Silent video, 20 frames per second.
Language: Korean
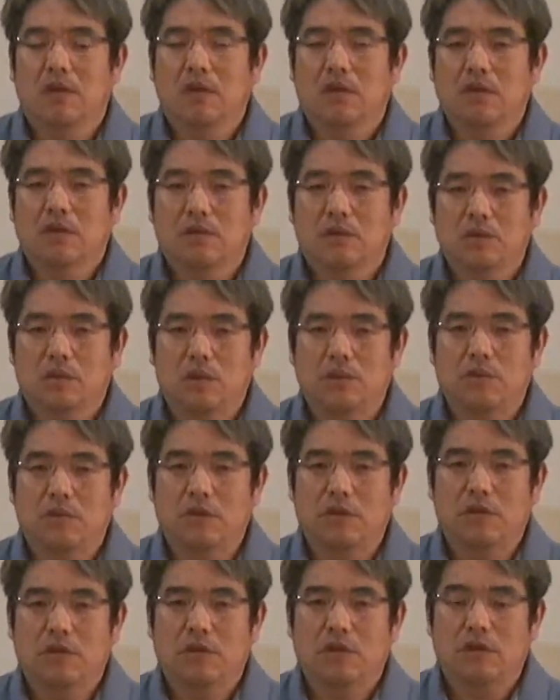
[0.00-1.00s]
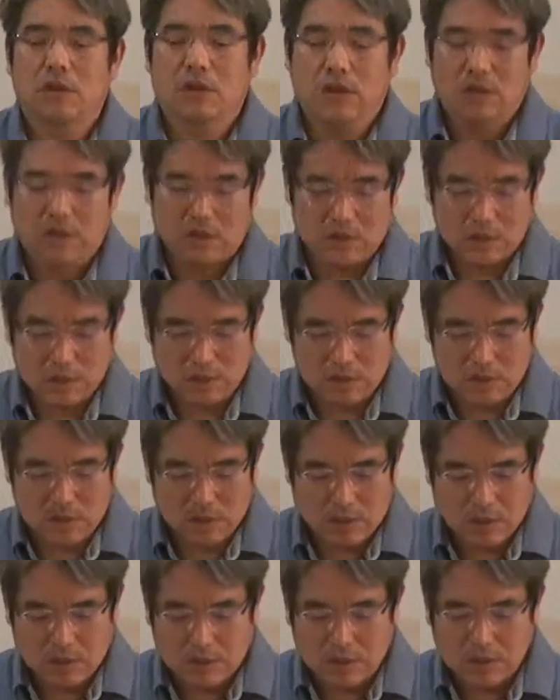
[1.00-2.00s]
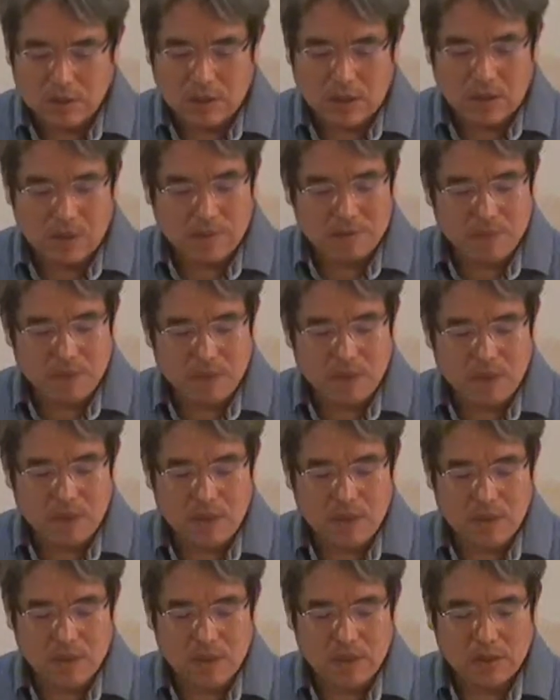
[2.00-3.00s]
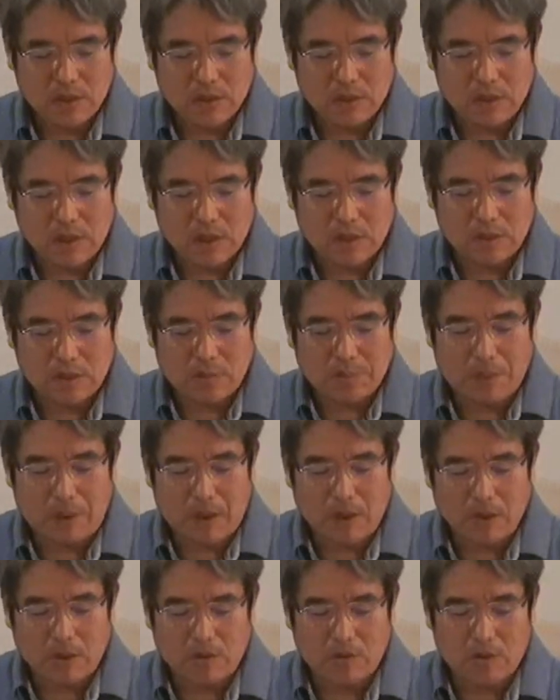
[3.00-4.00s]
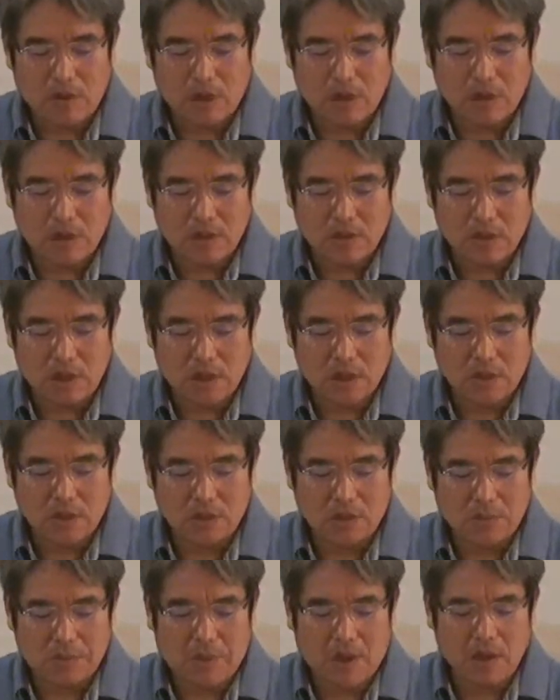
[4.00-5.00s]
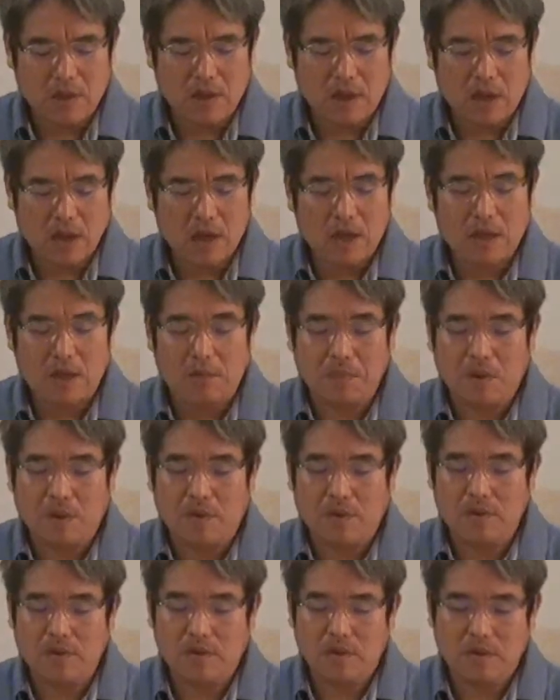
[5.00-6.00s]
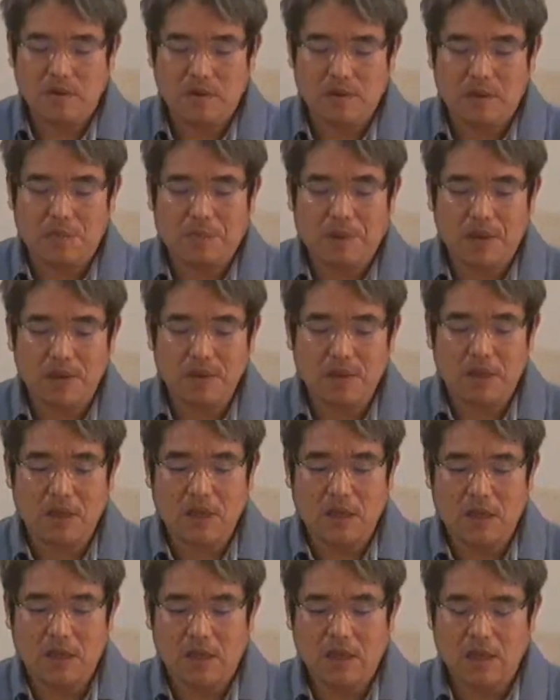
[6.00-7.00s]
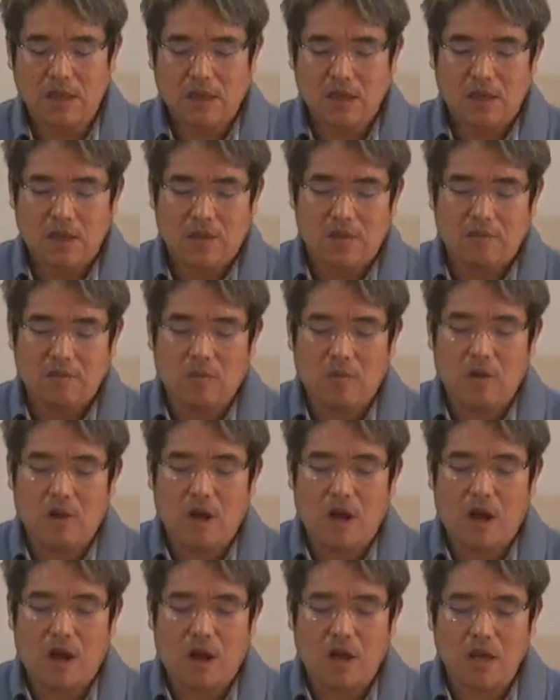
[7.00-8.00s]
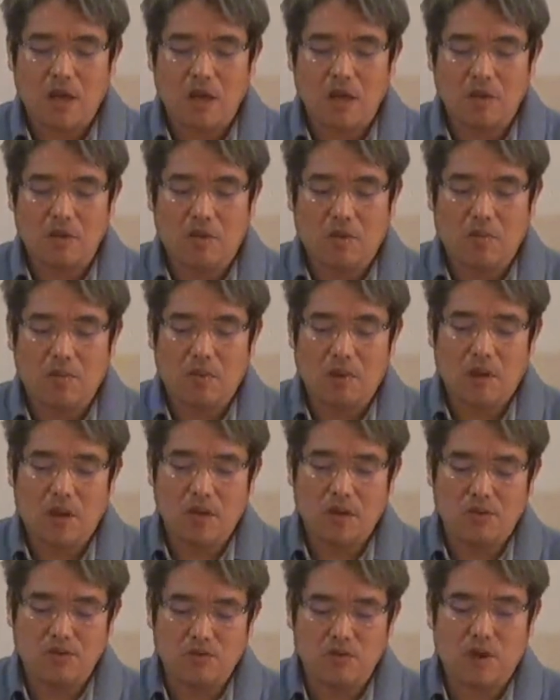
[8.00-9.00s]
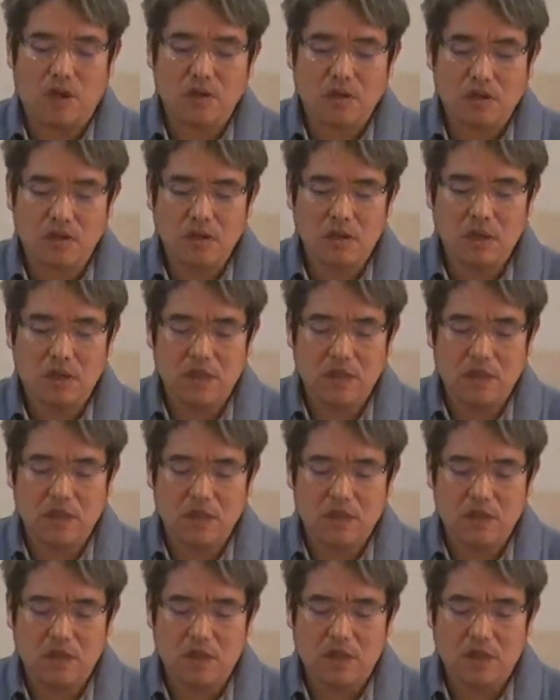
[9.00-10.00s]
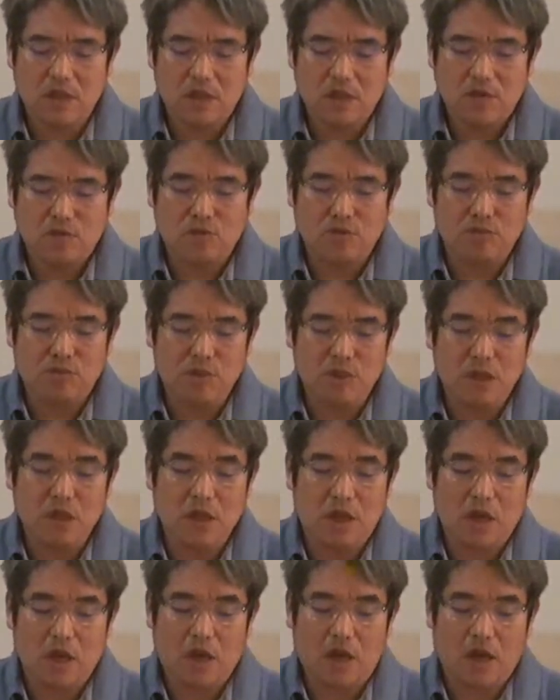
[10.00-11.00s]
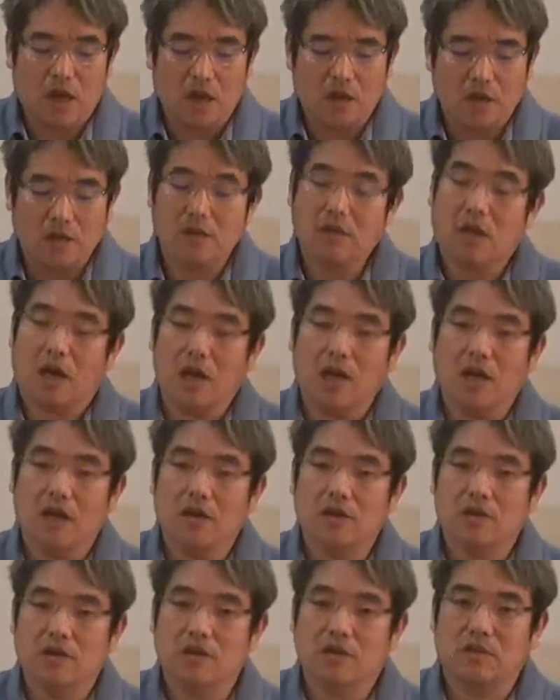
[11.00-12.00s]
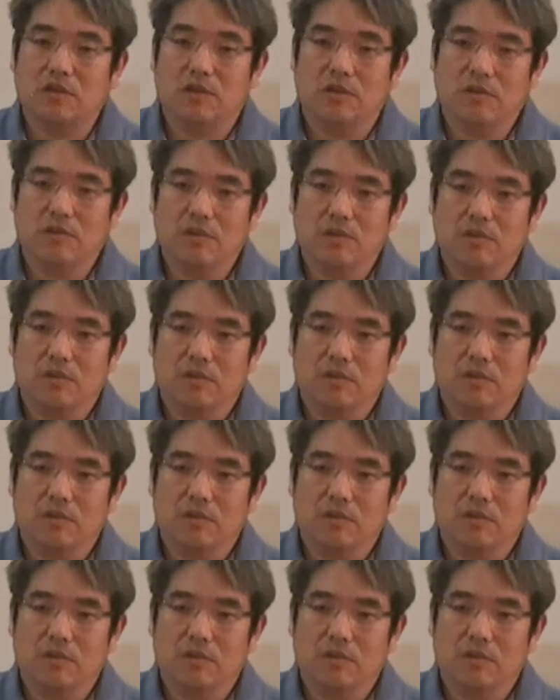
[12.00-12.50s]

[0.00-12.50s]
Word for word: 성도님들 그 어떤 사람이 이제 재판 억울한 일이 생겨서 재판을 하게 되면 재판장이 뭐가 악인이고 뭐가 누가 선인인지를 구분해 내라. 그건 당연한 것이죠.